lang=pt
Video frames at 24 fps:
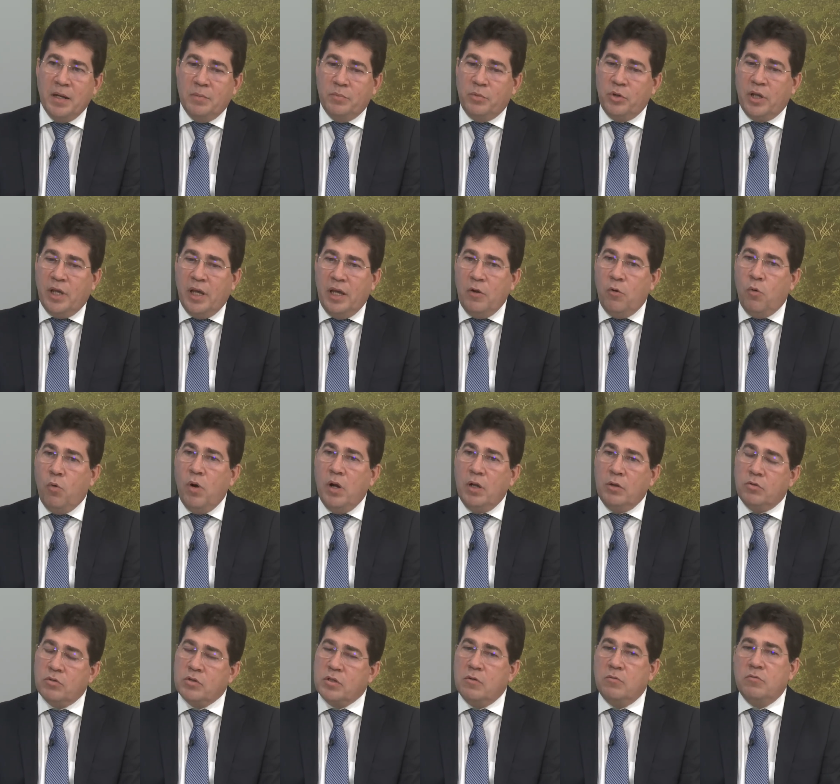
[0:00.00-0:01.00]
porque
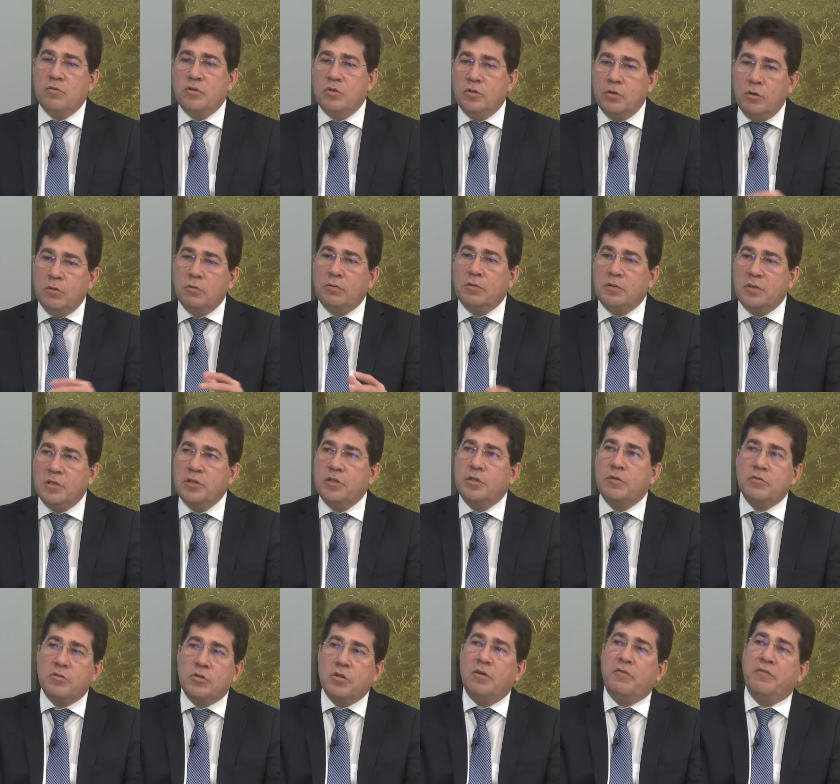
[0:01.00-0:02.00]
enquanto são os outros que
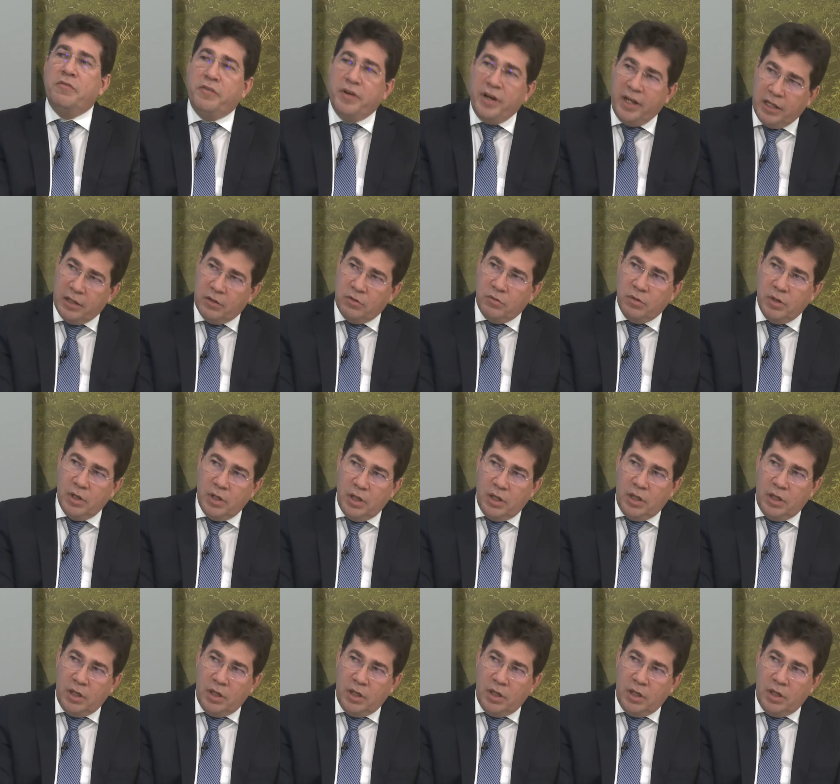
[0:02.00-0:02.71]
estão sofrendo,